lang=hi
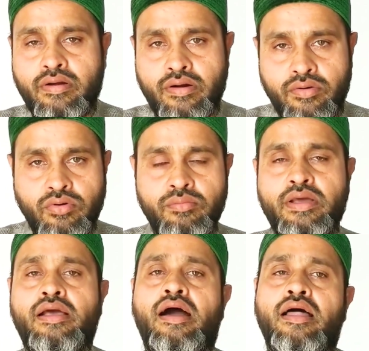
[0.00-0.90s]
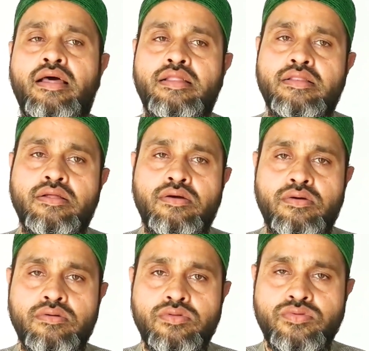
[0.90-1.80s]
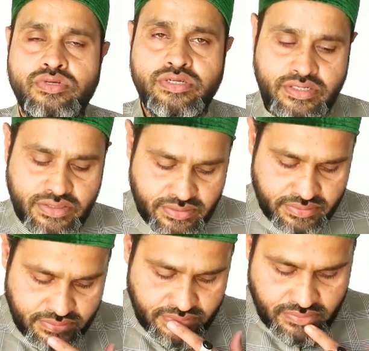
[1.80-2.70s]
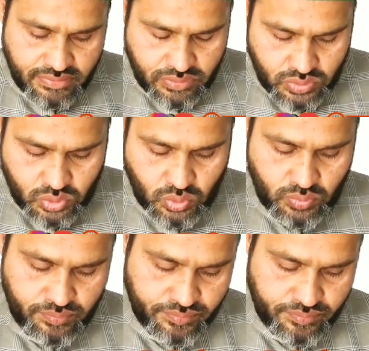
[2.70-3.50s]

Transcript: कंट्रोल में है हालात और दूसरी चीज़ जो